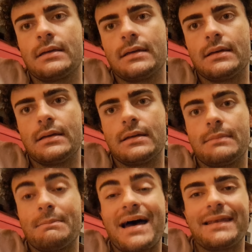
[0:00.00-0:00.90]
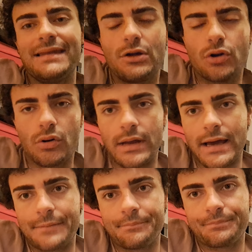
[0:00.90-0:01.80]
eh, ma
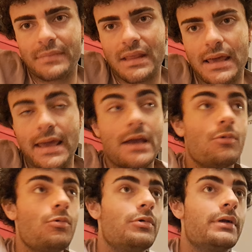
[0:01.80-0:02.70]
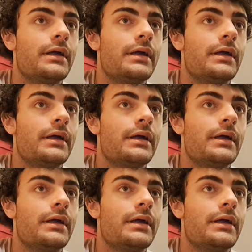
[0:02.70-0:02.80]
Nicola è un,